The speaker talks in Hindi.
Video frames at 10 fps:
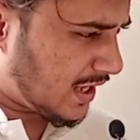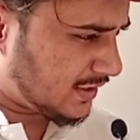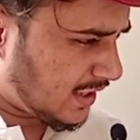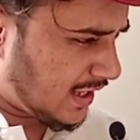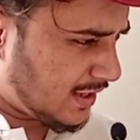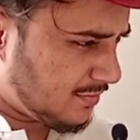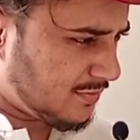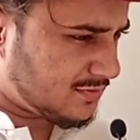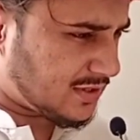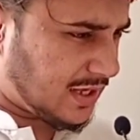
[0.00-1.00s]
साथ
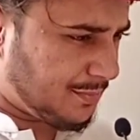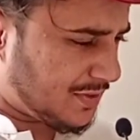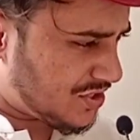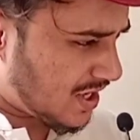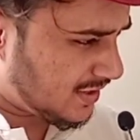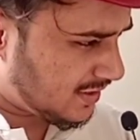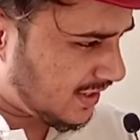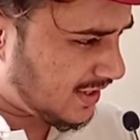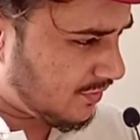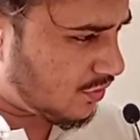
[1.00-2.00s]
था सारे परेशान
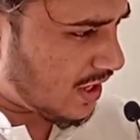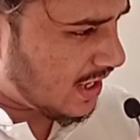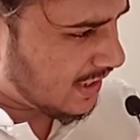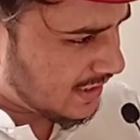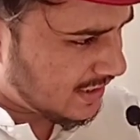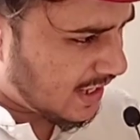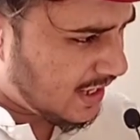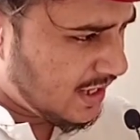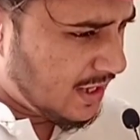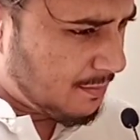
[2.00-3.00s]
थे कि वो कहाँ गई
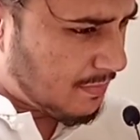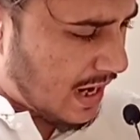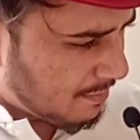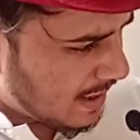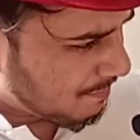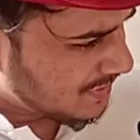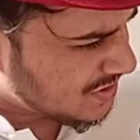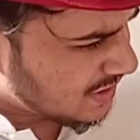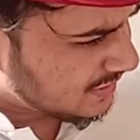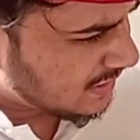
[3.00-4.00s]
है माँ बाप
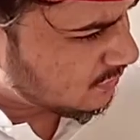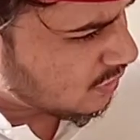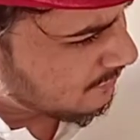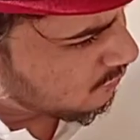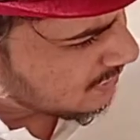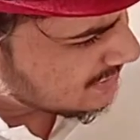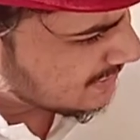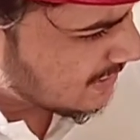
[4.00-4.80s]
परेशान थे तो अब वो किसी के